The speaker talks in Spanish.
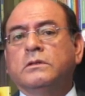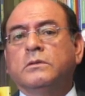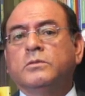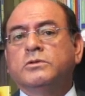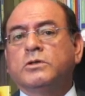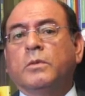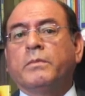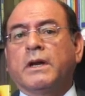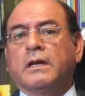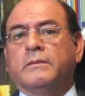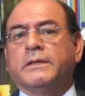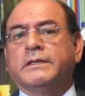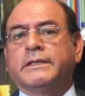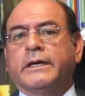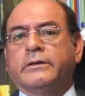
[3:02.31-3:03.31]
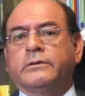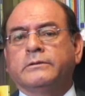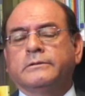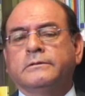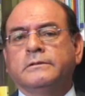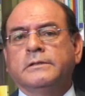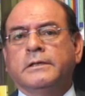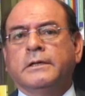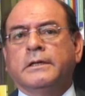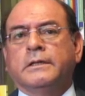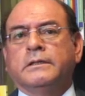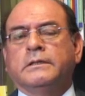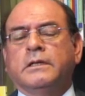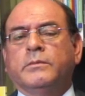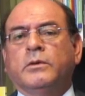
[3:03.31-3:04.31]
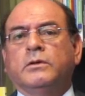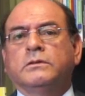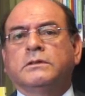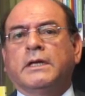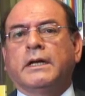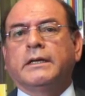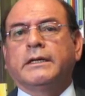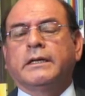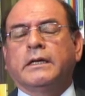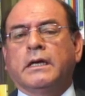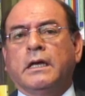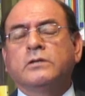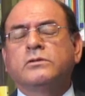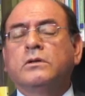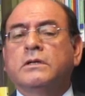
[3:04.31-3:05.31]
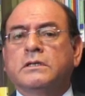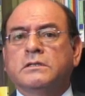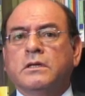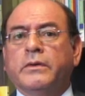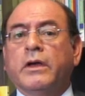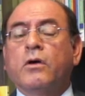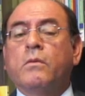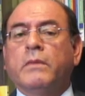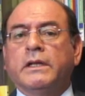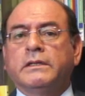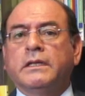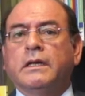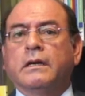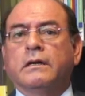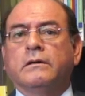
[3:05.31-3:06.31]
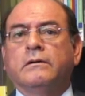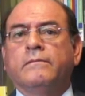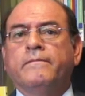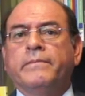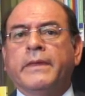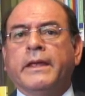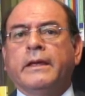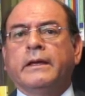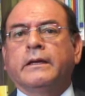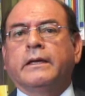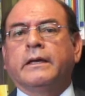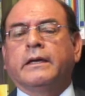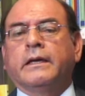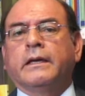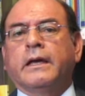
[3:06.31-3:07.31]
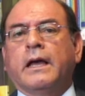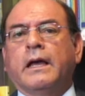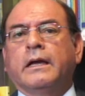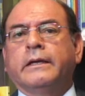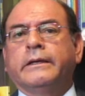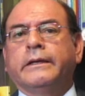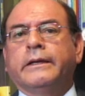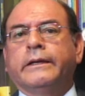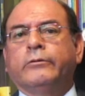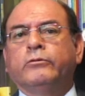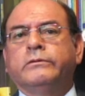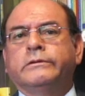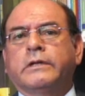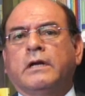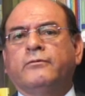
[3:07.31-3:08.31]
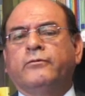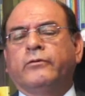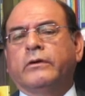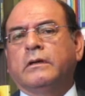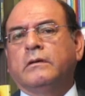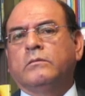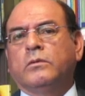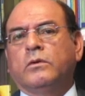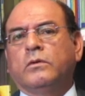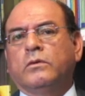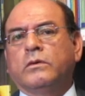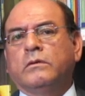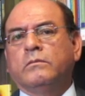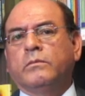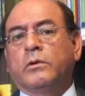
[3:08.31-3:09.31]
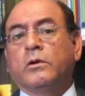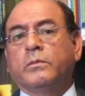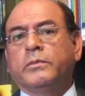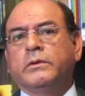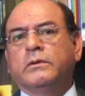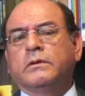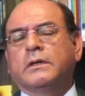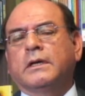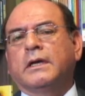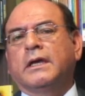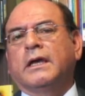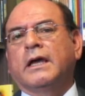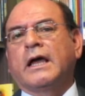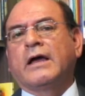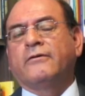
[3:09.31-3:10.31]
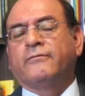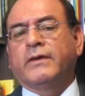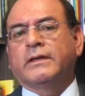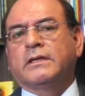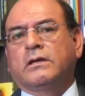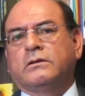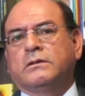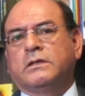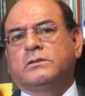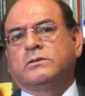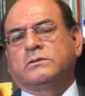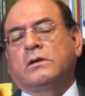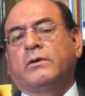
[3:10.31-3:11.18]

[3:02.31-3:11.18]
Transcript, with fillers: de muchos parlamentarios. ¿no? De modo tal que eso es lo que se debe combatir, ¿no? que haya un transfugismo impropio que afecta a los derechos.